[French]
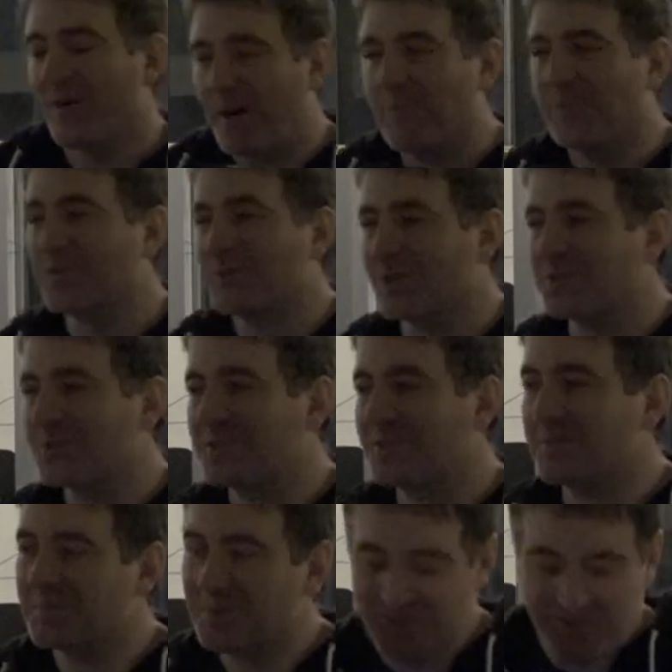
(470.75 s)
bon, un peu de chance
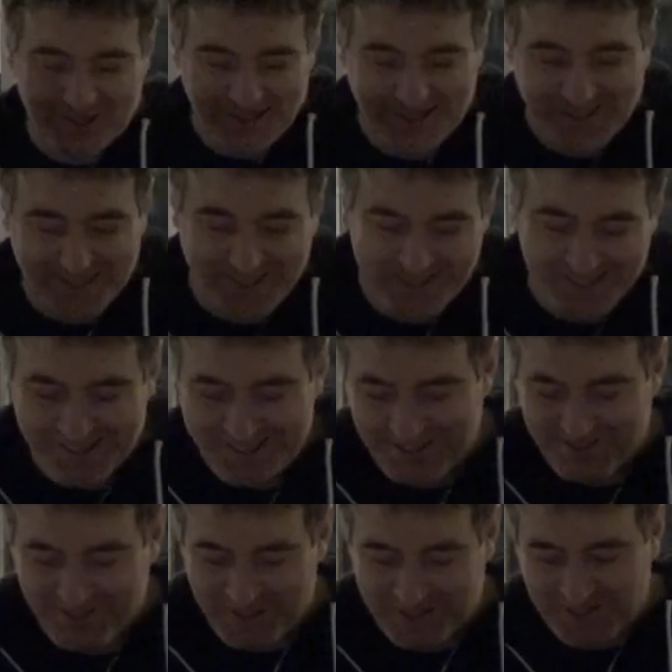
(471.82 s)
aussi, parce que euh,
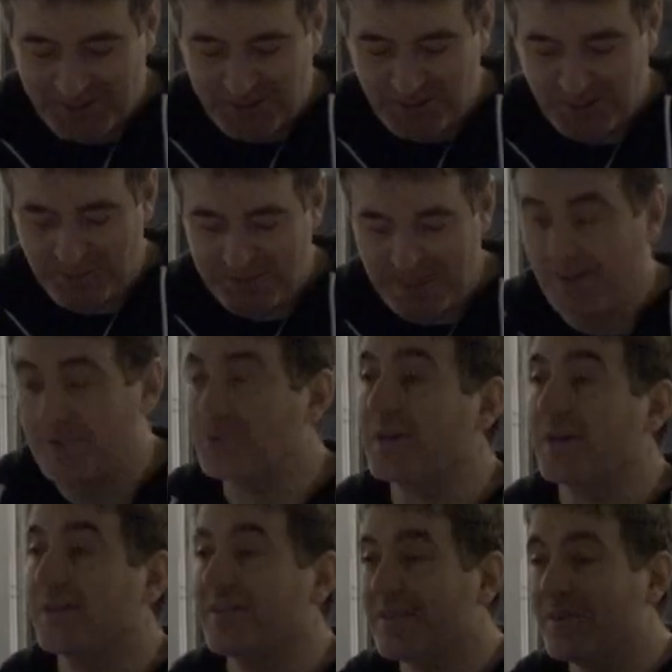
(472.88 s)
des fois il y a des questions bizarres. En tout
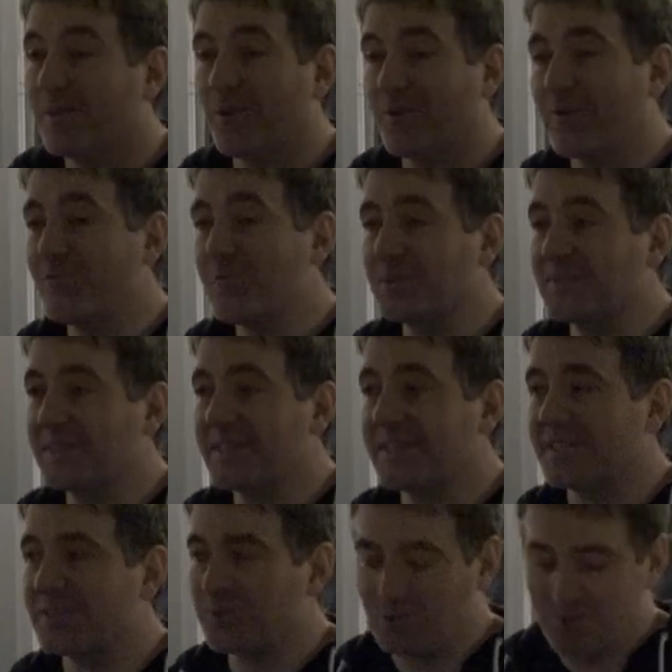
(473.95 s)
cas, on va vous poser des
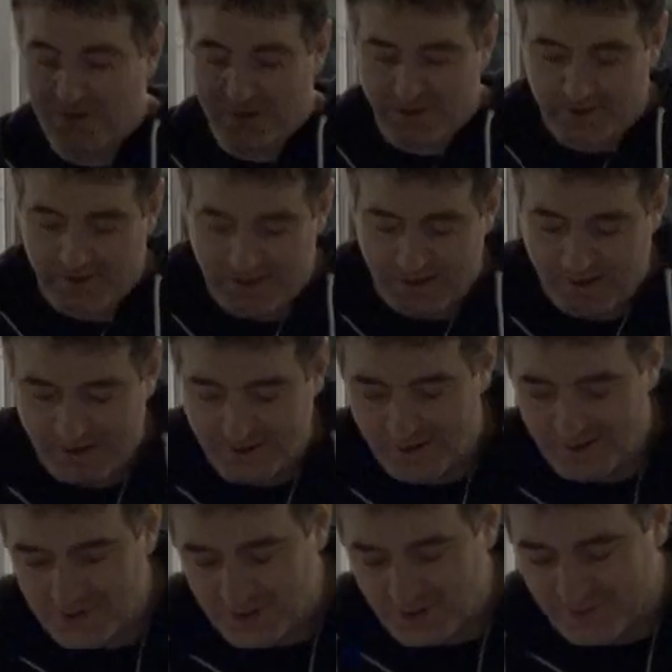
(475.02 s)
questions
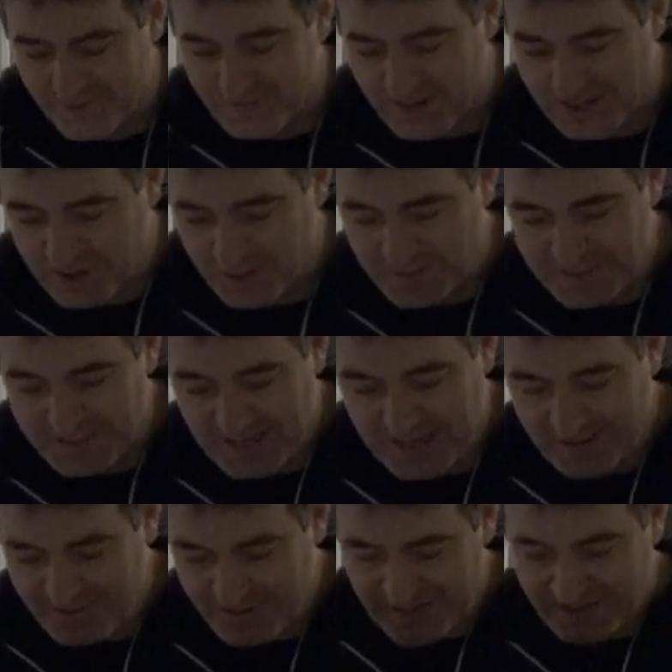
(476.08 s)
euh, euh, via un quiz à
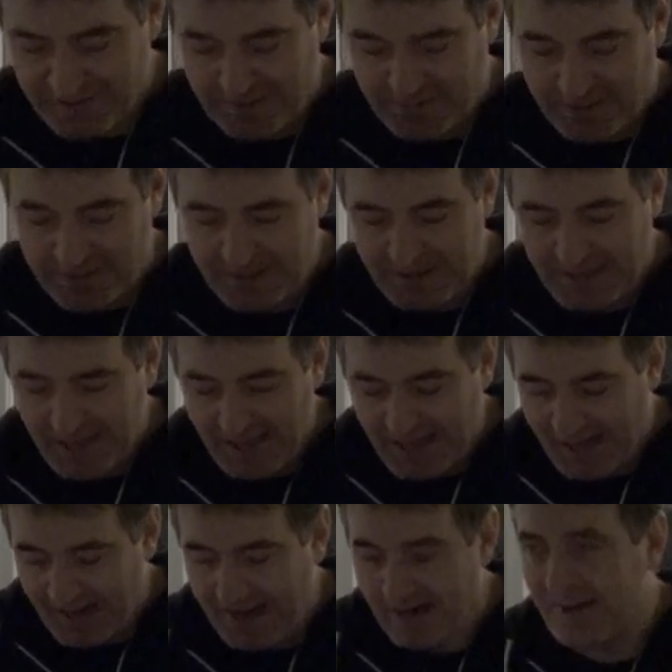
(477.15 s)
la fin de l'événement.
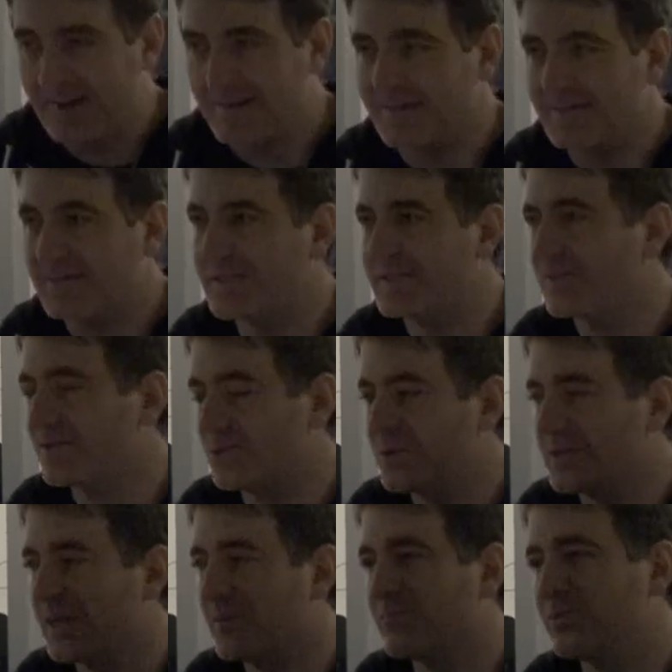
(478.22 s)

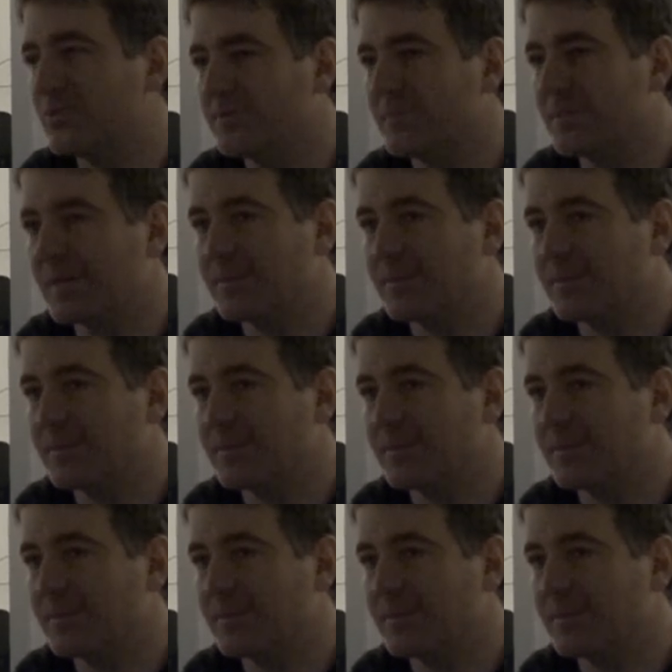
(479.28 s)
celui qui a le plus de bonnes